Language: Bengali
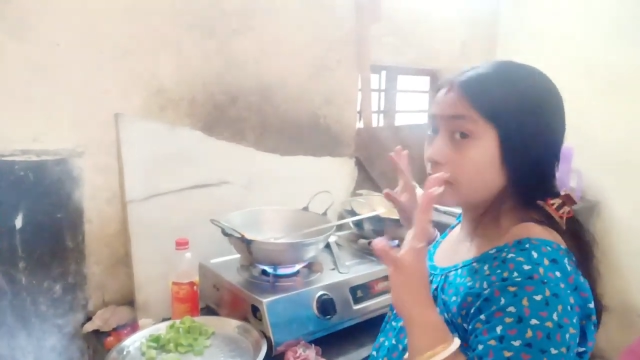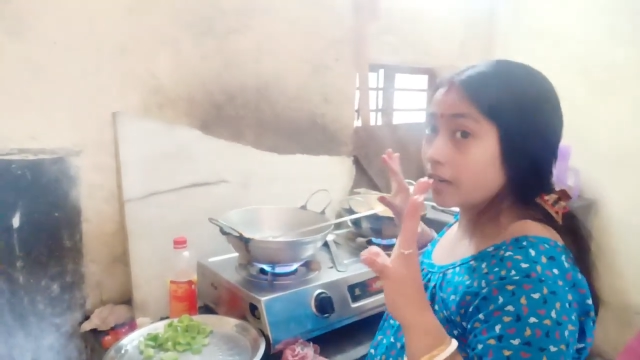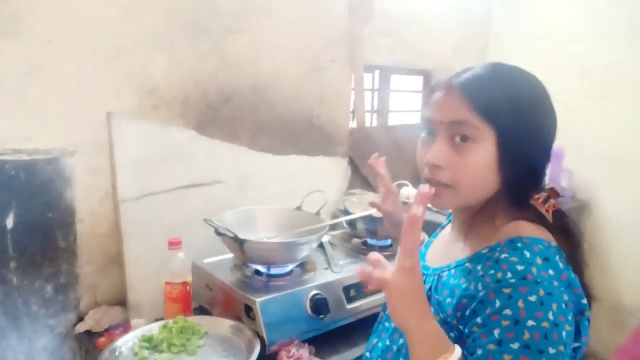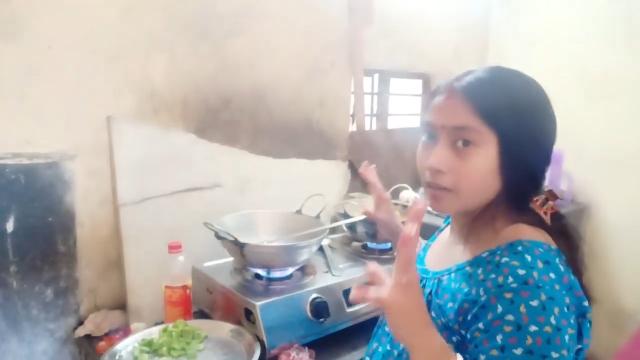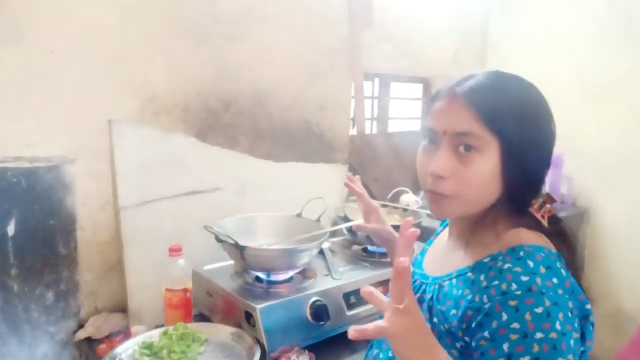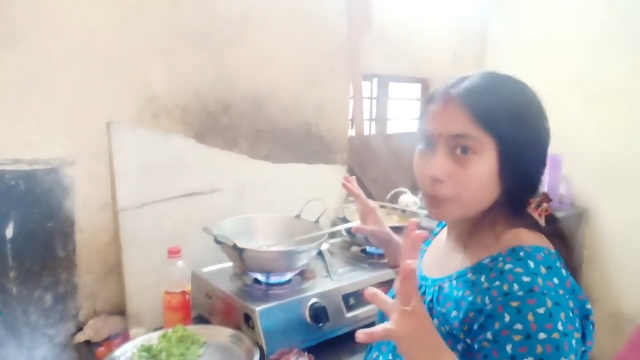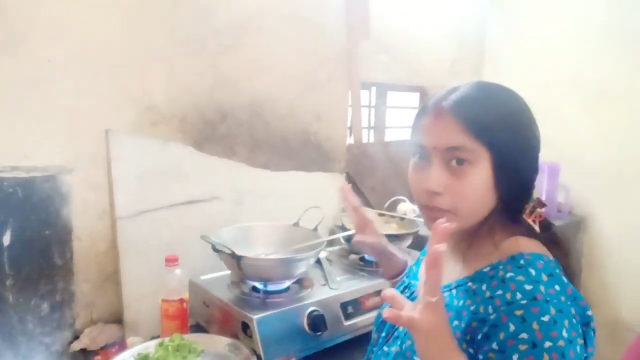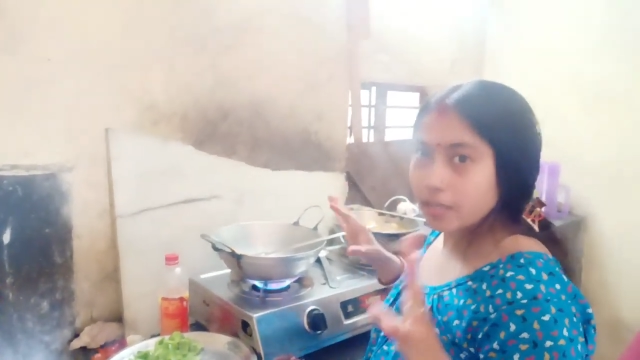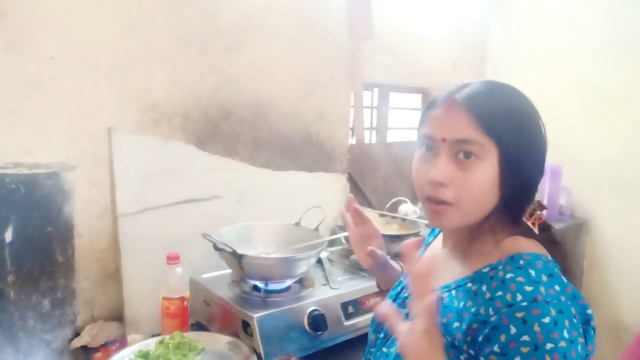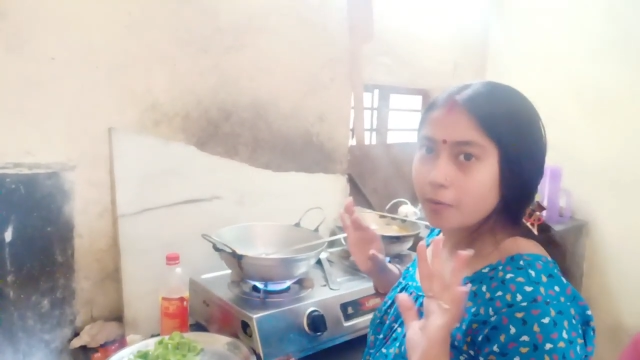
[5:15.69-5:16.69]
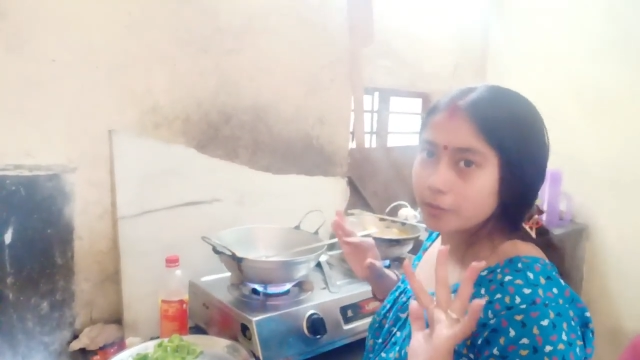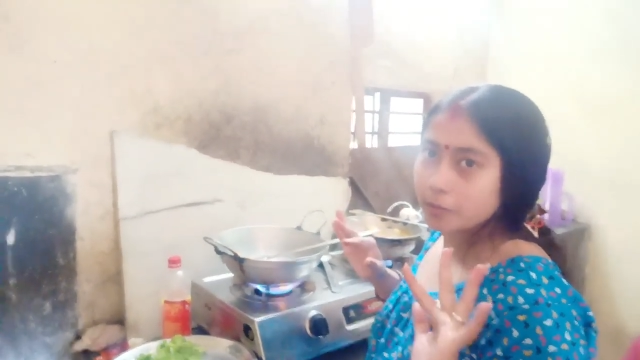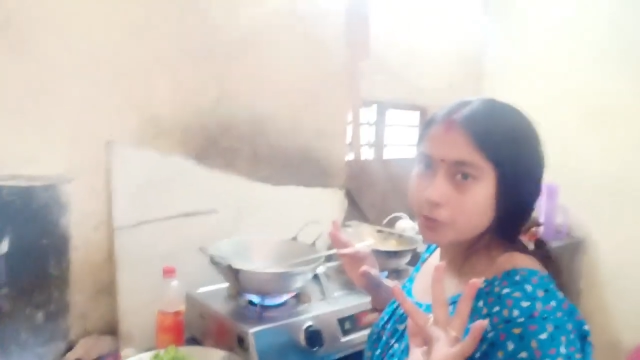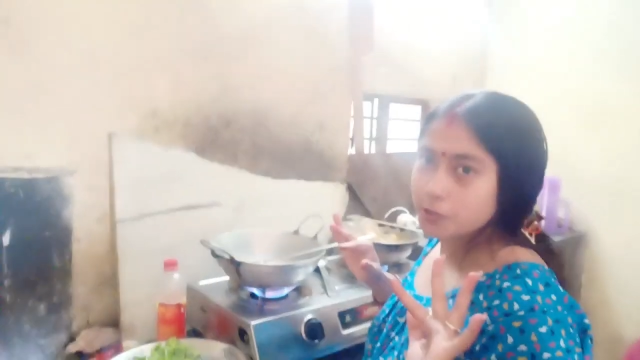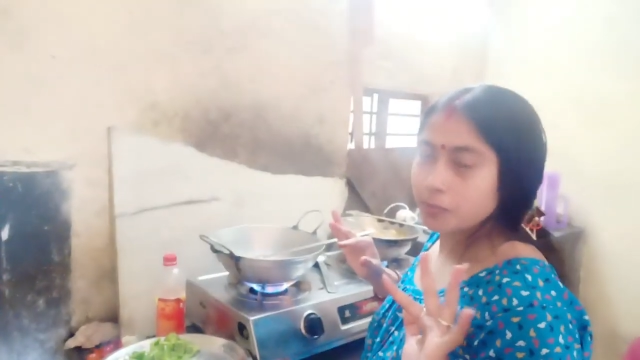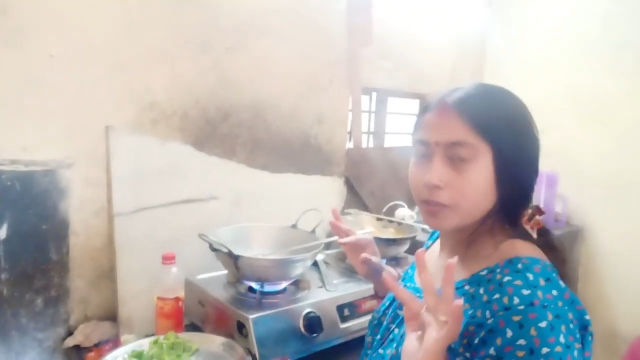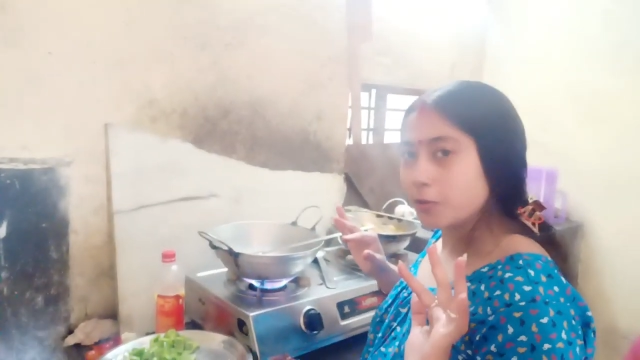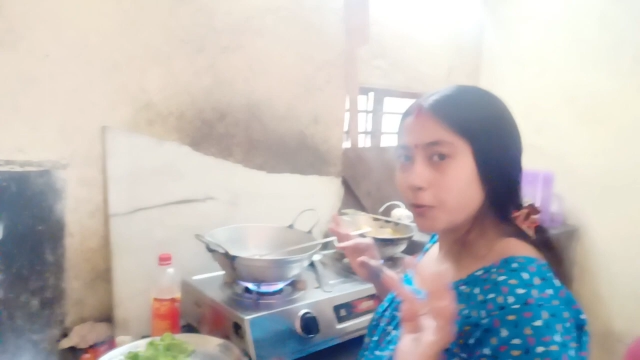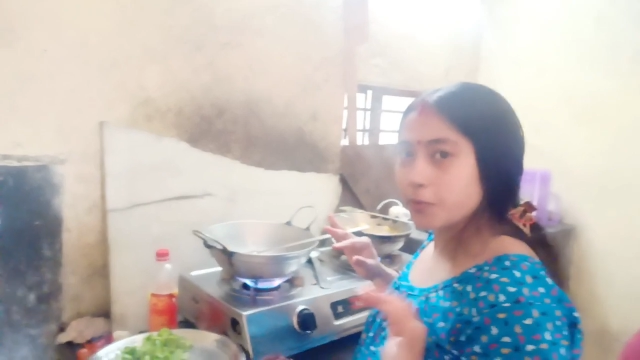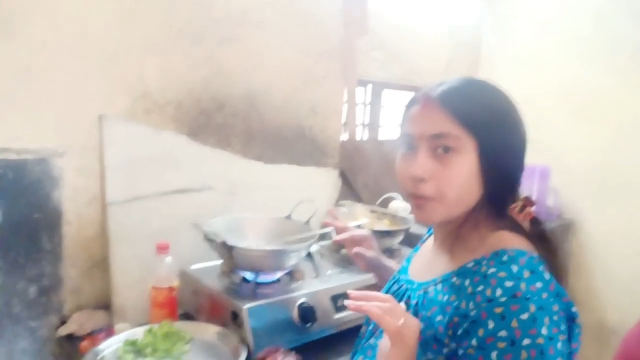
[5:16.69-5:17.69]
রান্না করে খাওয়া দাওয়ার সময়
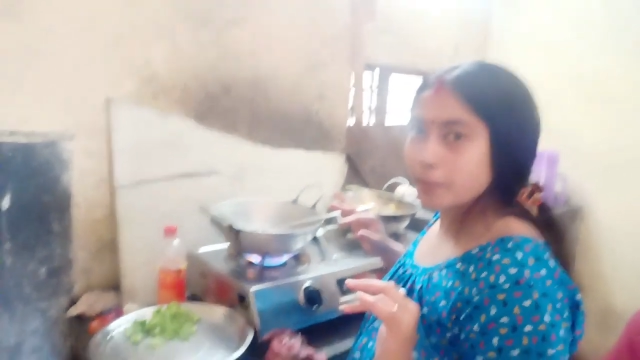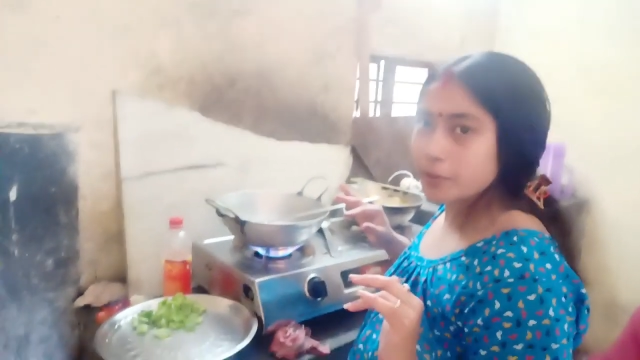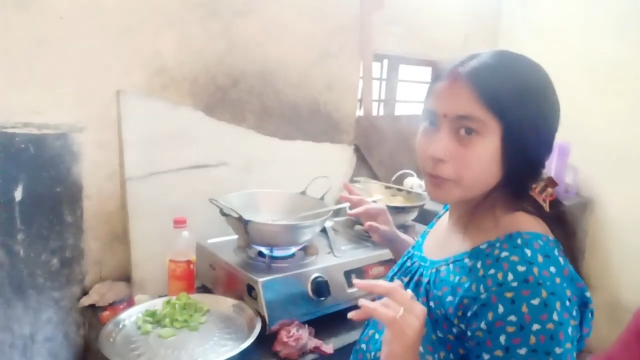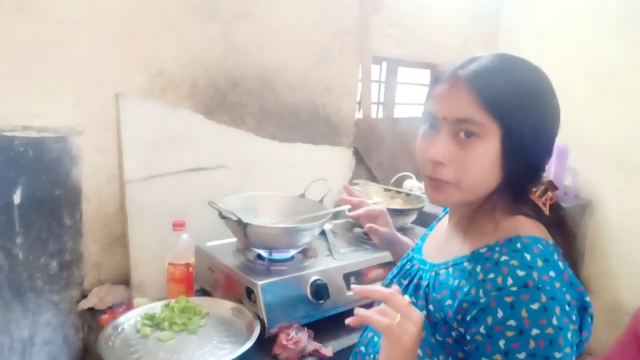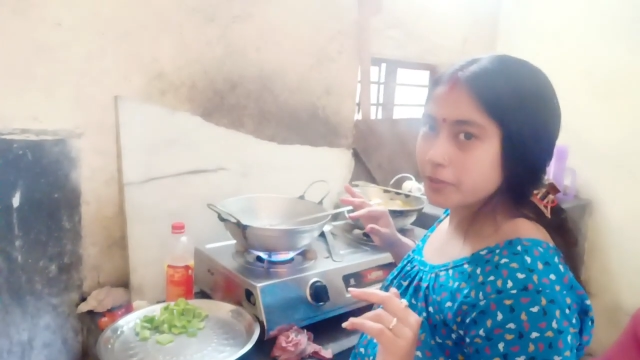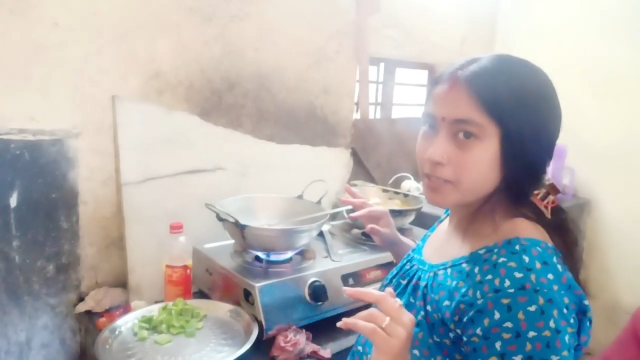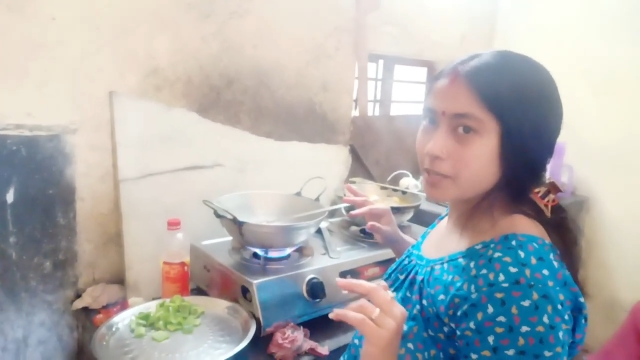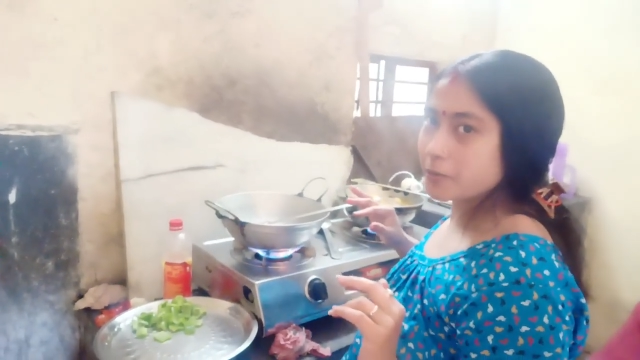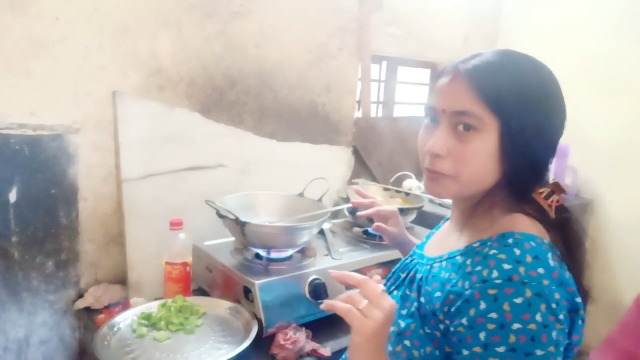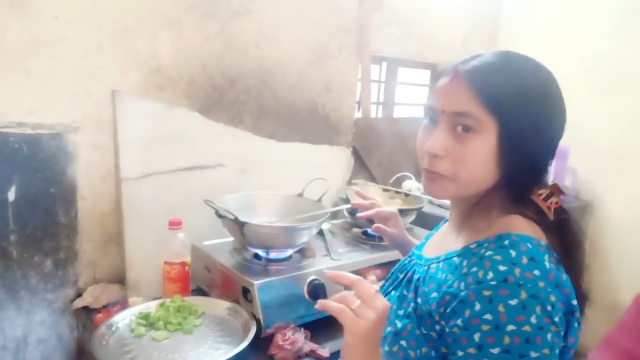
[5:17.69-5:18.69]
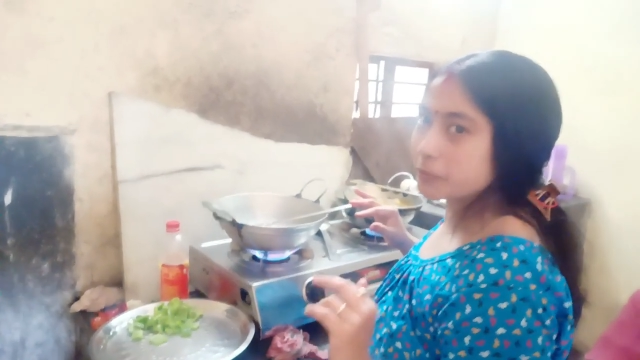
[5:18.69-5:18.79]
তখন আমি ভিডিওটা স্টার্ট করবো